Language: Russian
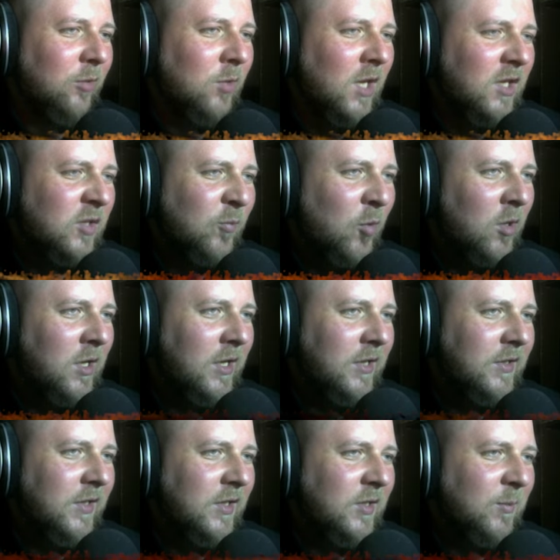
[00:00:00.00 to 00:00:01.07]
не, ну так
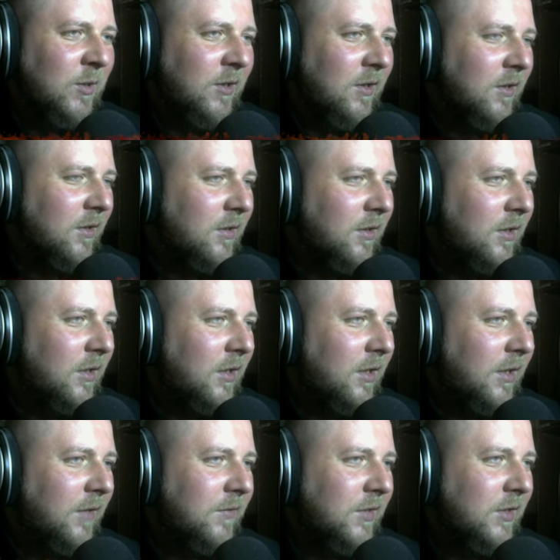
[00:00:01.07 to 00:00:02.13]
спойлерить я себе
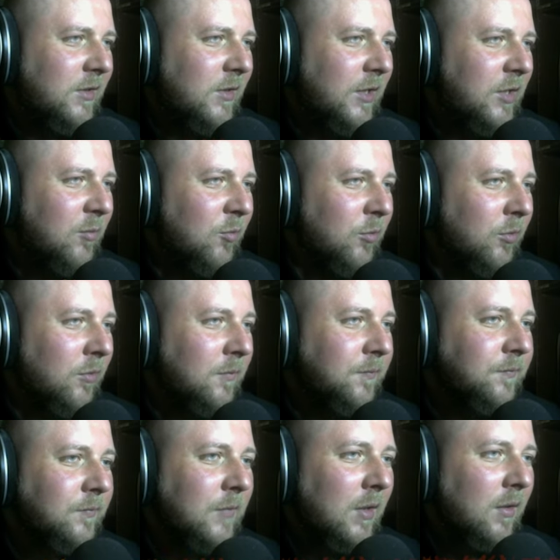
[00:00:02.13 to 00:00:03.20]
э, все дела не буду.